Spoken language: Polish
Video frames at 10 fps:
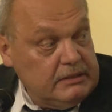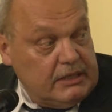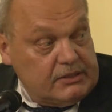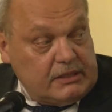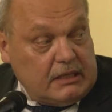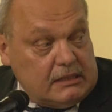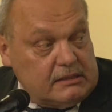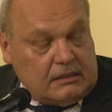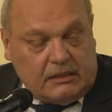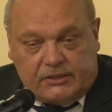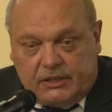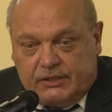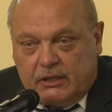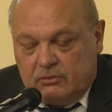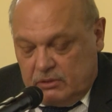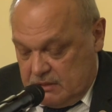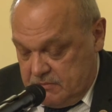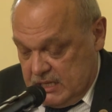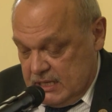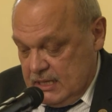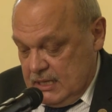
jeszcze raz serdecznie dziękujemy.